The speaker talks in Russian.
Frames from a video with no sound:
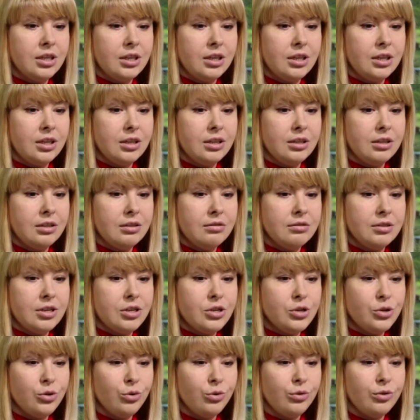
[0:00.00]
э, за
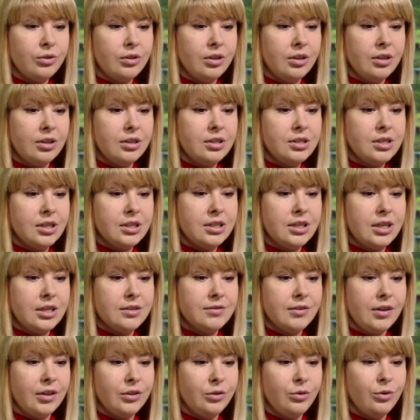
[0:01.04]
счет э, тех
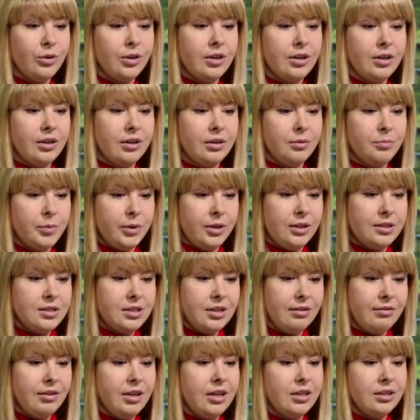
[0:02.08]
средств, которые
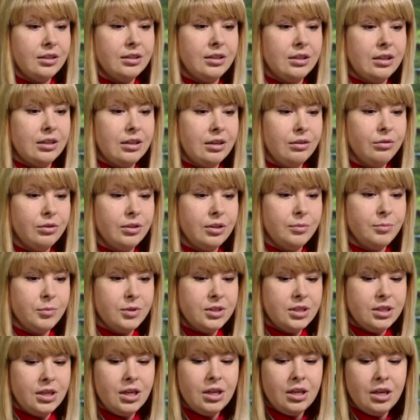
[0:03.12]
предоставляет это недоходное
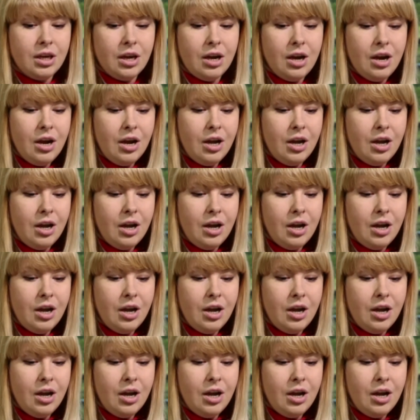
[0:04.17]
объединение,